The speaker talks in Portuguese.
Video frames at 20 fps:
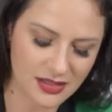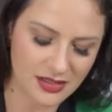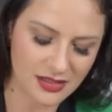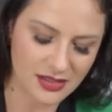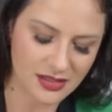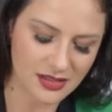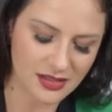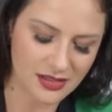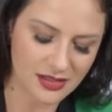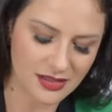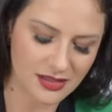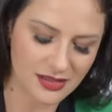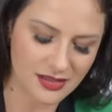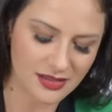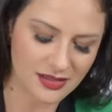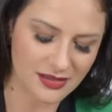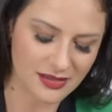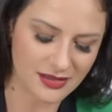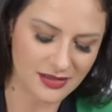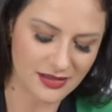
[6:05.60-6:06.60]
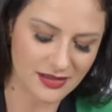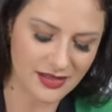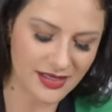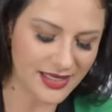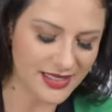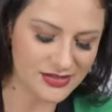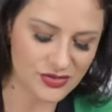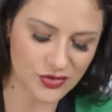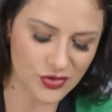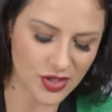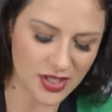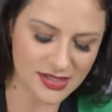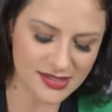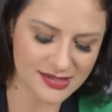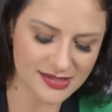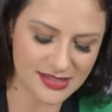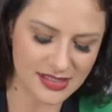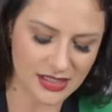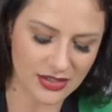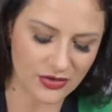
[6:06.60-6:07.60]
É assim que faz? É só
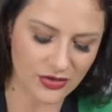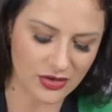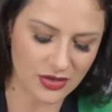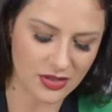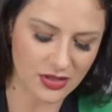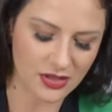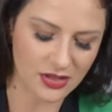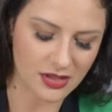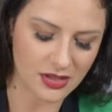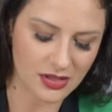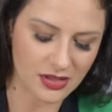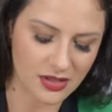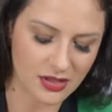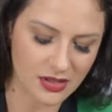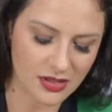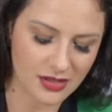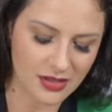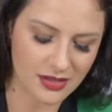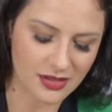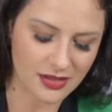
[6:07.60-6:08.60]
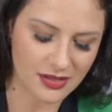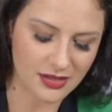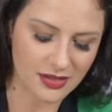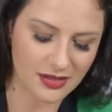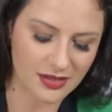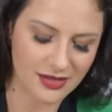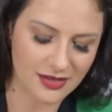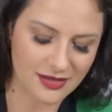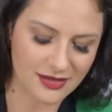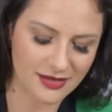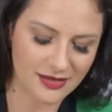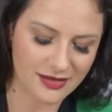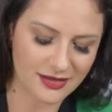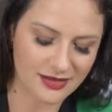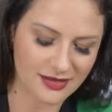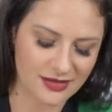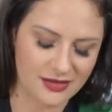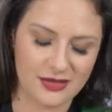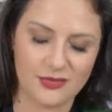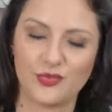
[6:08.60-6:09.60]
assim, ó. Eu não sabia fazer coxinha.
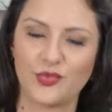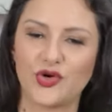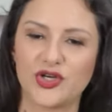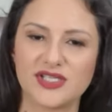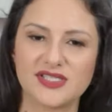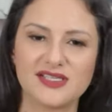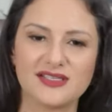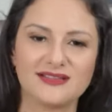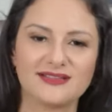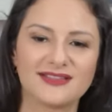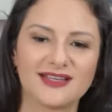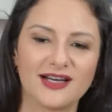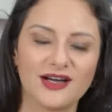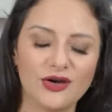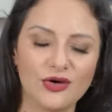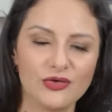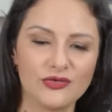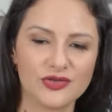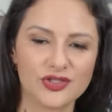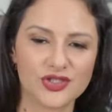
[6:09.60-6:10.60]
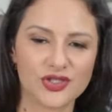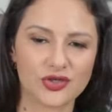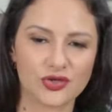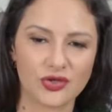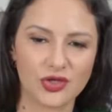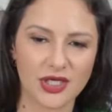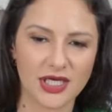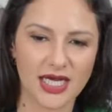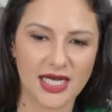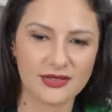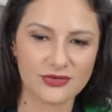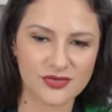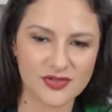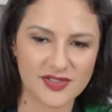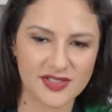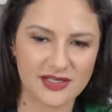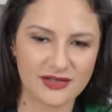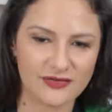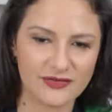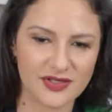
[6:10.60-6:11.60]
Pois então, vou te colocar no
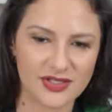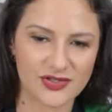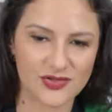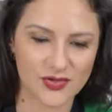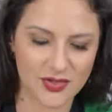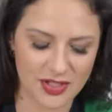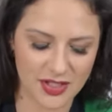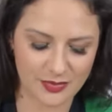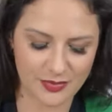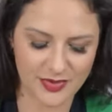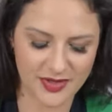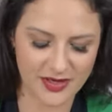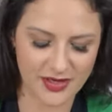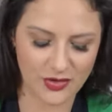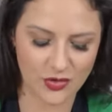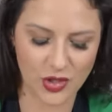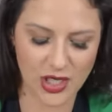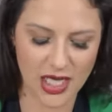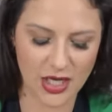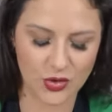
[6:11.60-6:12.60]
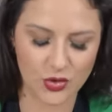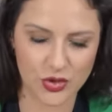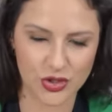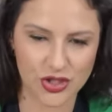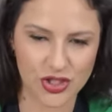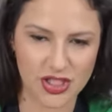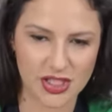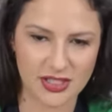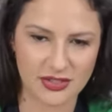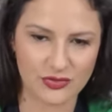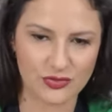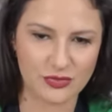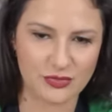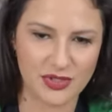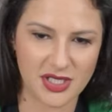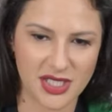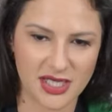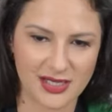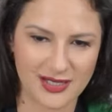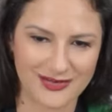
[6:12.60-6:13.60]
serviço aqui para rolar coxinha
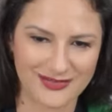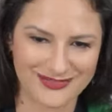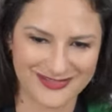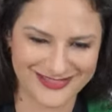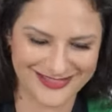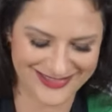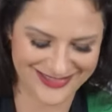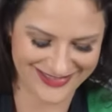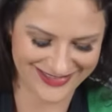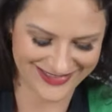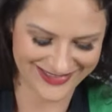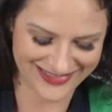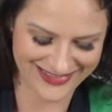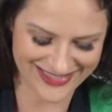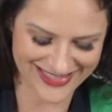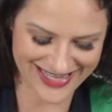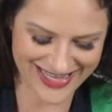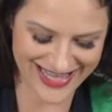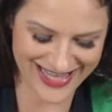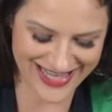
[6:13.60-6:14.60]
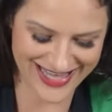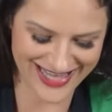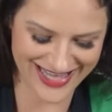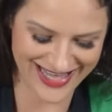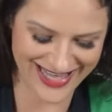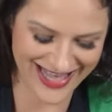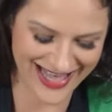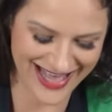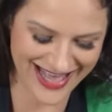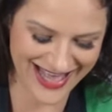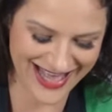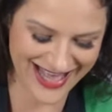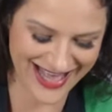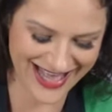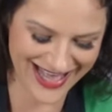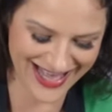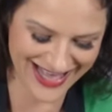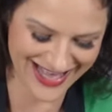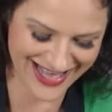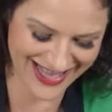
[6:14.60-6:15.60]
comigo. Eu tenho que operar a
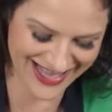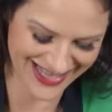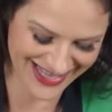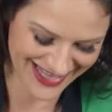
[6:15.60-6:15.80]
câmera.